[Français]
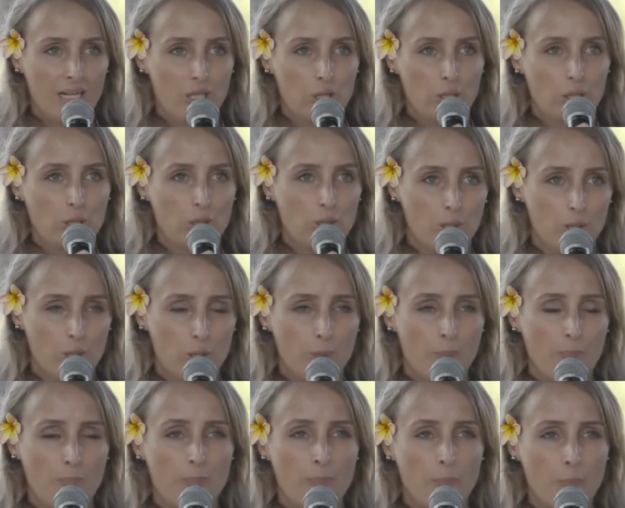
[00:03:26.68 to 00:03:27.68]
alors,
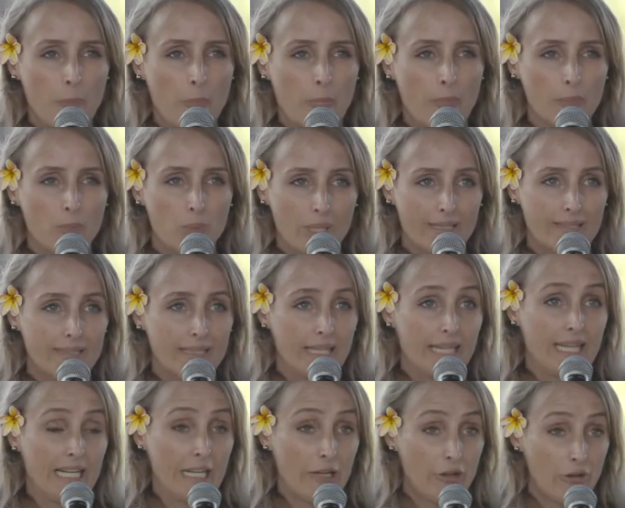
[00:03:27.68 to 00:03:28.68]
euh, pour être
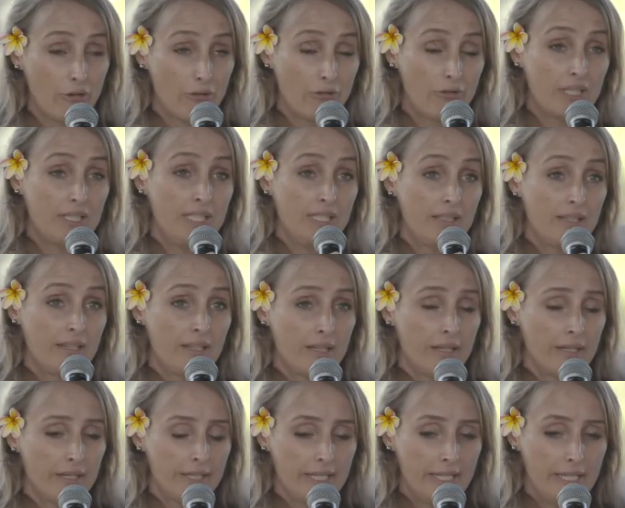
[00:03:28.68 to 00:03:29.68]
très clair, euh,
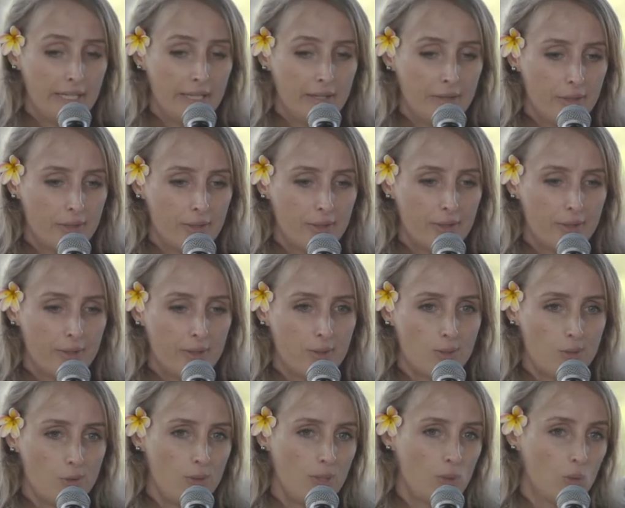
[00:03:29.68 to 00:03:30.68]
Vanina et
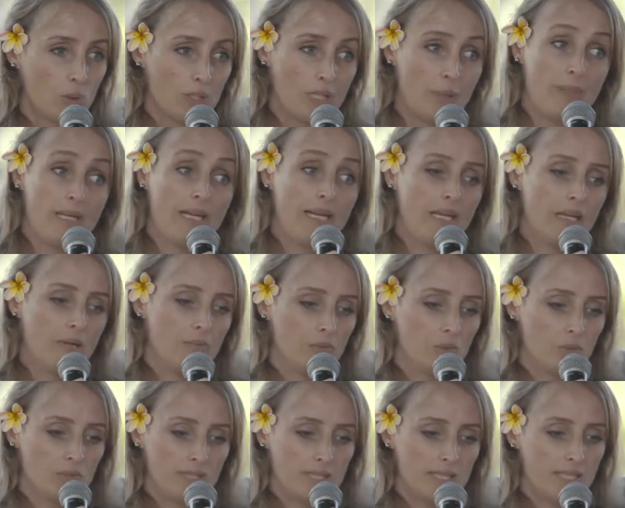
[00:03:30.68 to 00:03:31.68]
euh, celui qu'on appelle
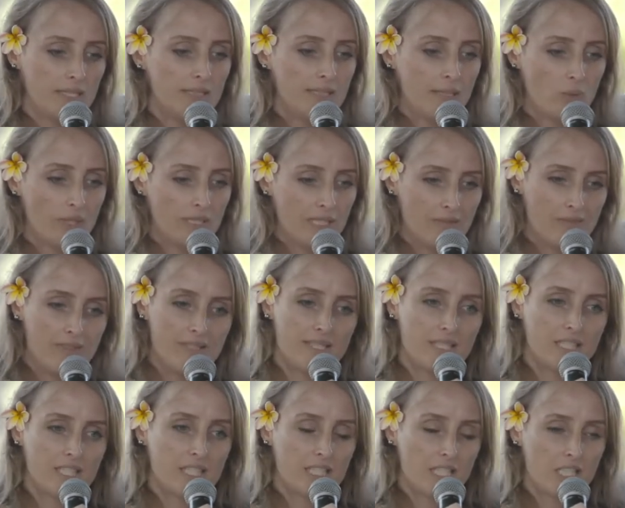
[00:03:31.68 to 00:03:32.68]
M, donc qui témoigne à
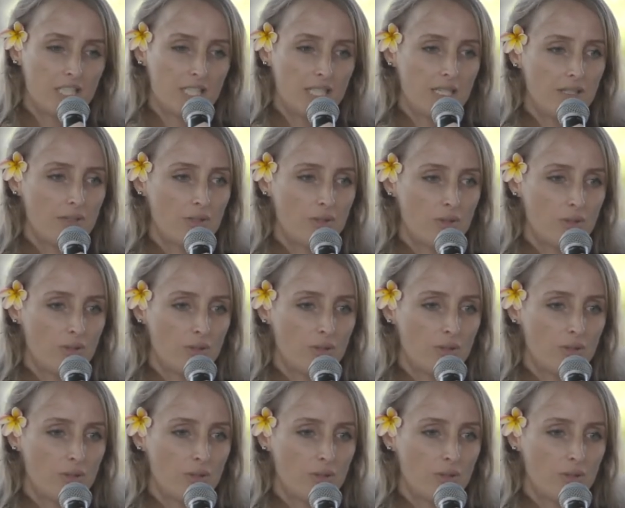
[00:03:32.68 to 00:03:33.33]
visage caché,